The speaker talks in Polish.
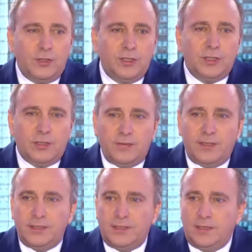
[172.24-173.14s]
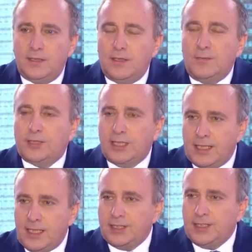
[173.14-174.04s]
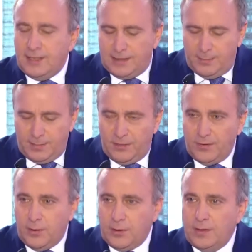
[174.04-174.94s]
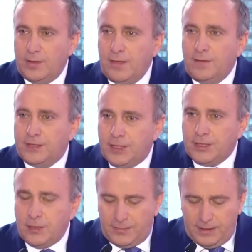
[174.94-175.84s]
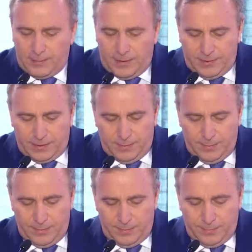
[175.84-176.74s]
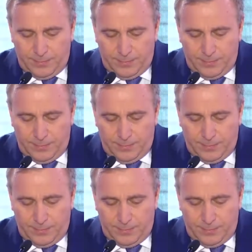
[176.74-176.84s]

musicie to wiedzieć. Przegracie następne wybory. Wszystko w tej sprawie zrobimy.